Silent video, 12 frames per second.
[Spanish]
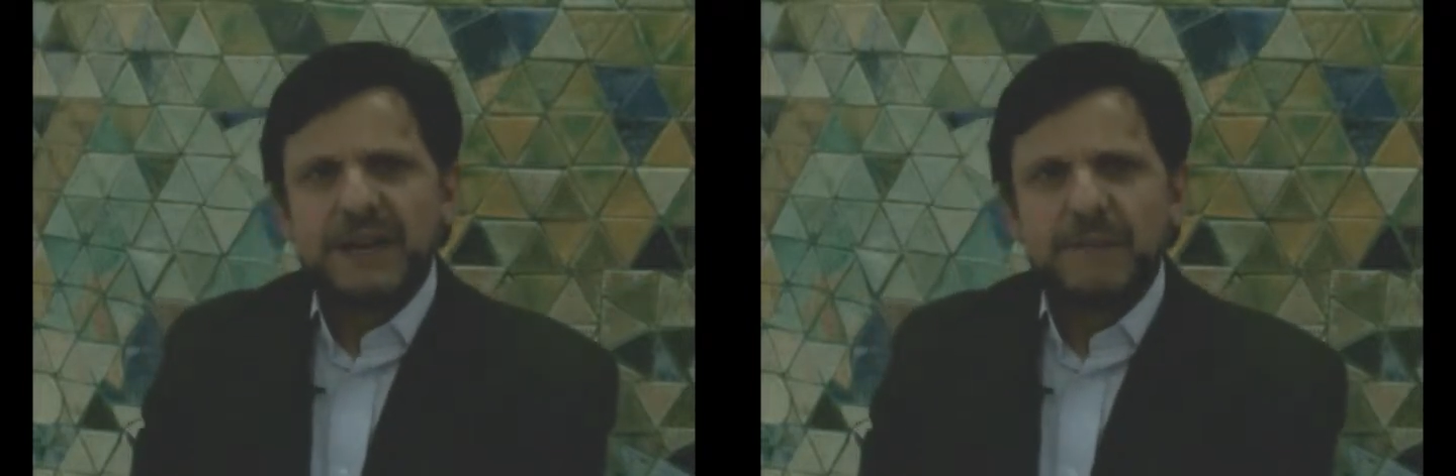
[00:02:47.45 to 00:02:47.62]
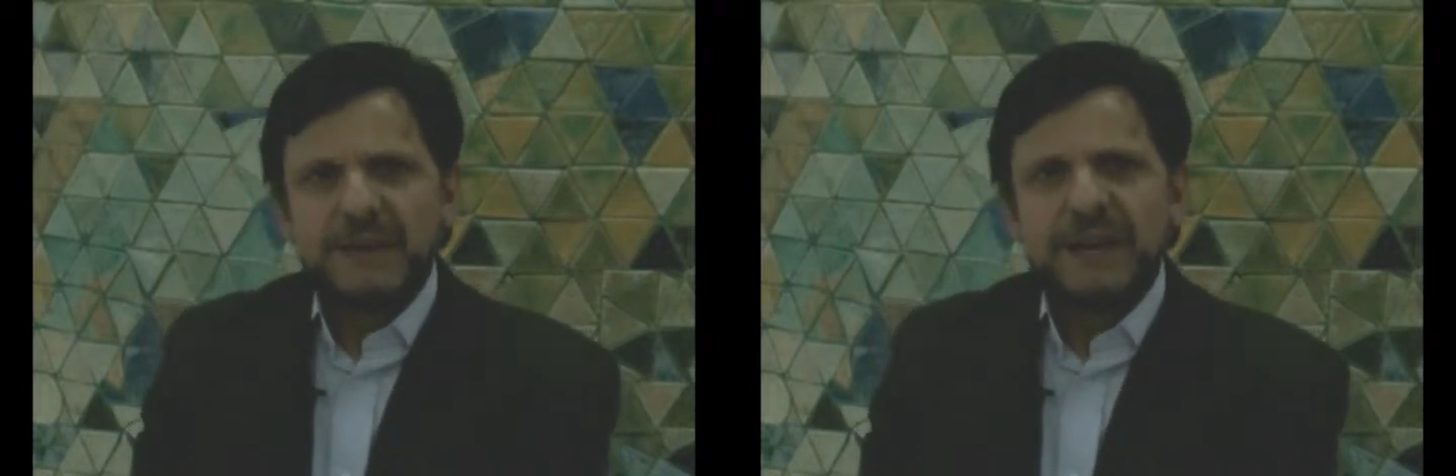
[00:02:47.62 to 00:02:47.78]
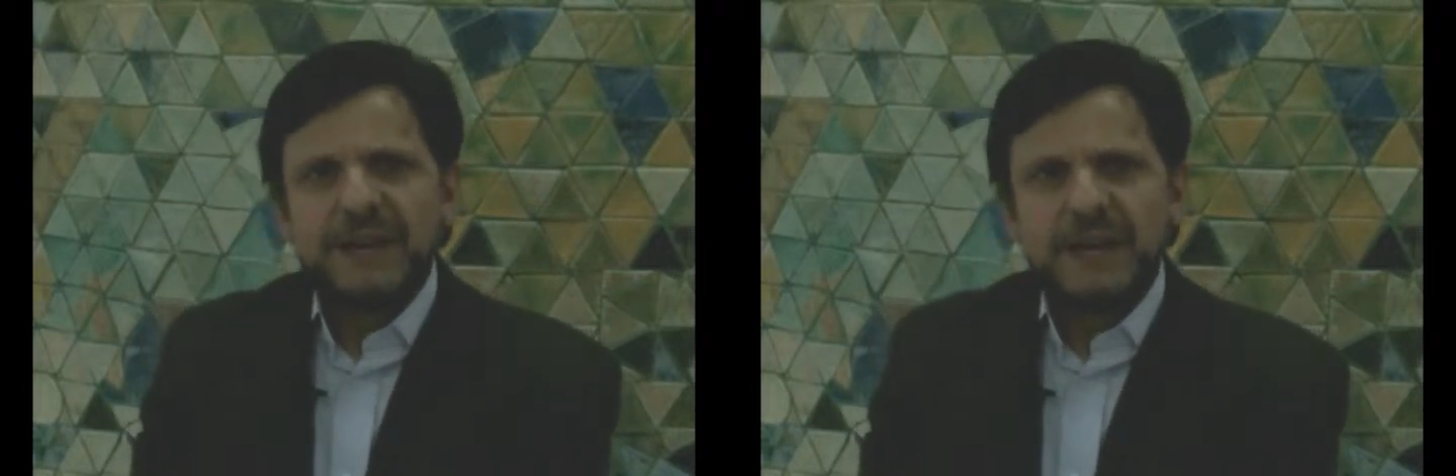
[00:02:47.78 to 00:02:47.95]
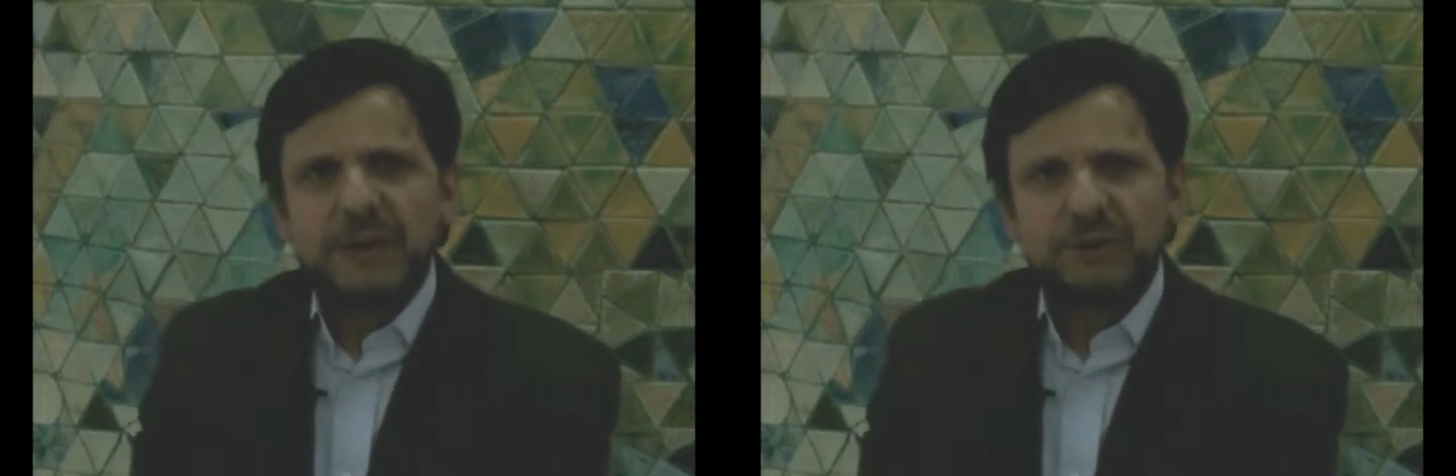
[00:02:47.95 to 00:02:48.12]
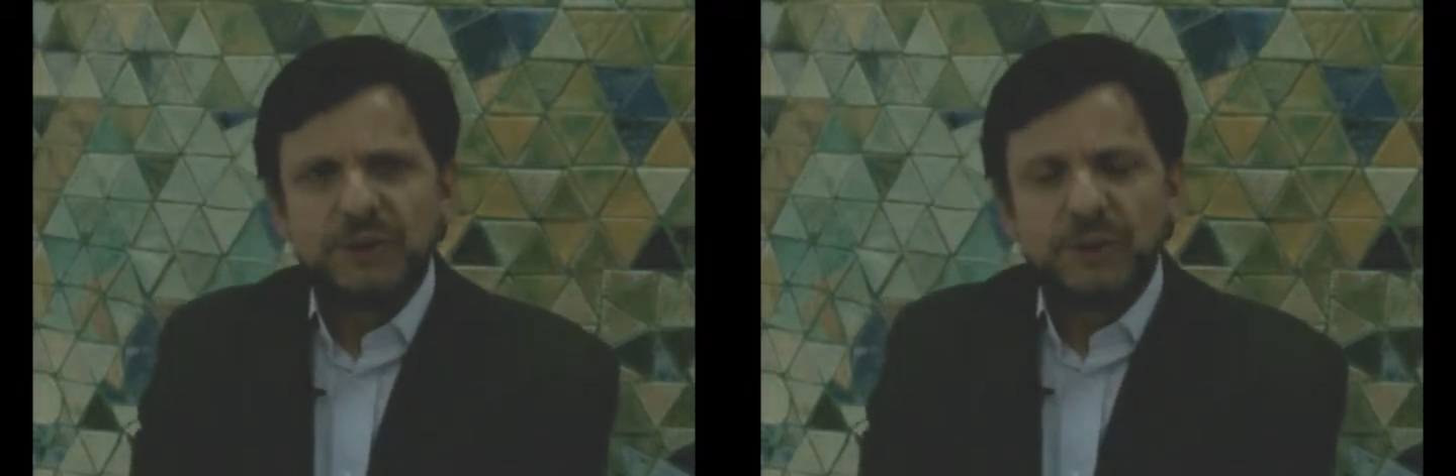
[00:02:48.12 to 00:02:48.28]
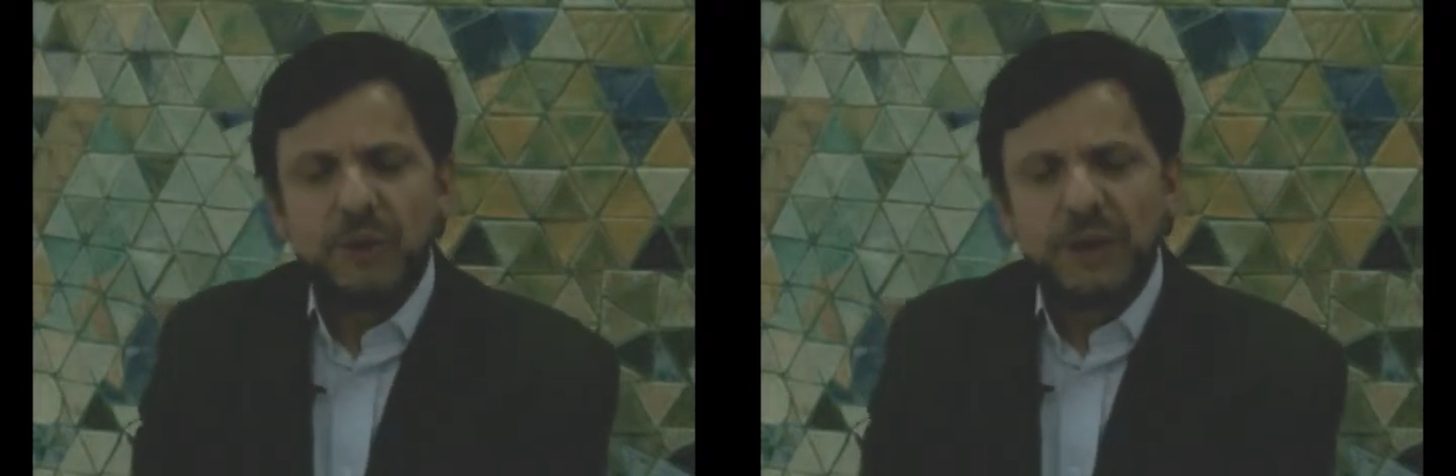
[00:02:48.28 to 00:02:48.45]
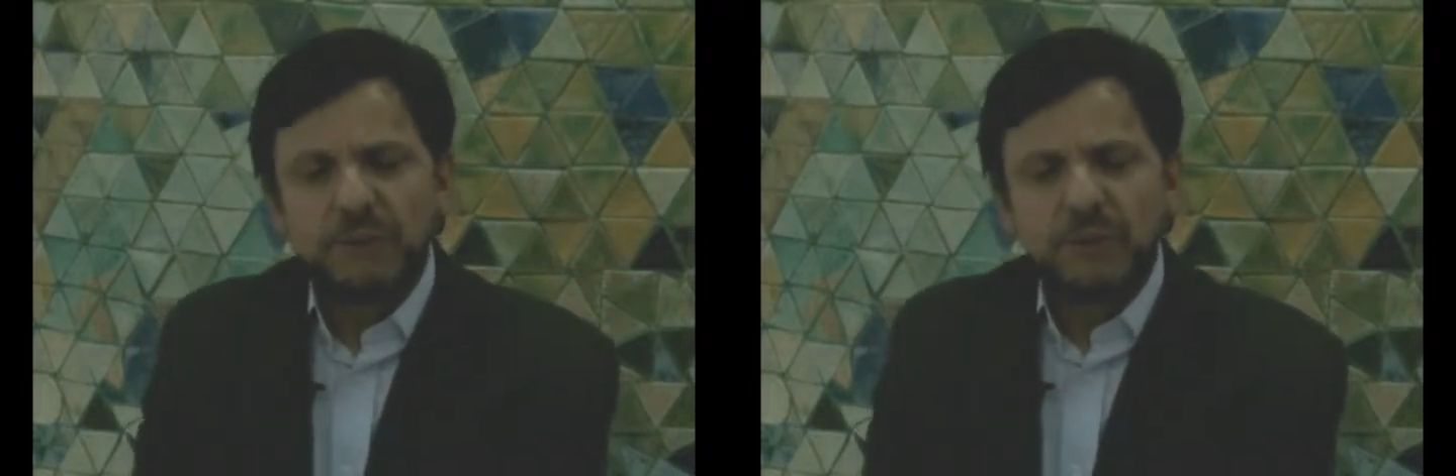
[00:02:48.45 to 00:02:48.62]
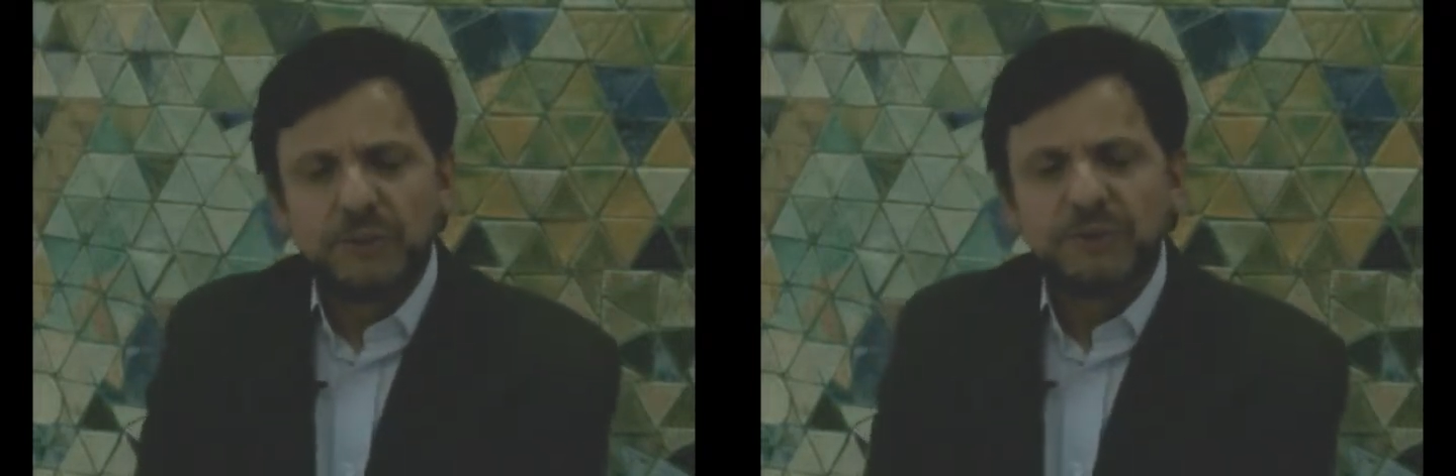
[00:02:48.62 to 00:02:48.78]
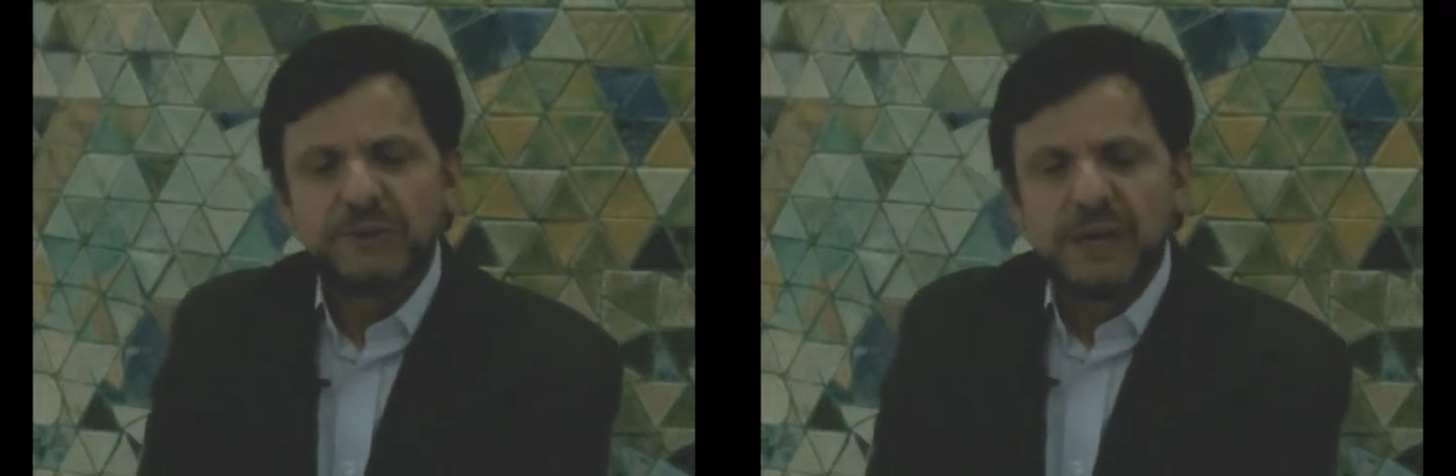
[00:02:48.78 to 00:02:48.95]
la minería y los
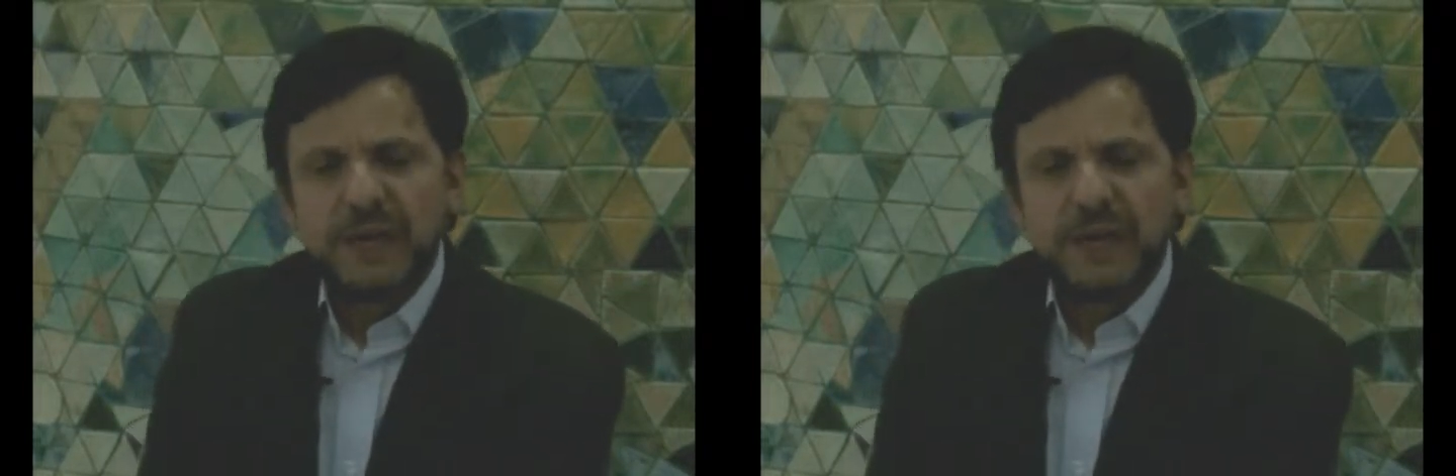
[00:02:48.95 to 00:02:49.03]
hidrocarburos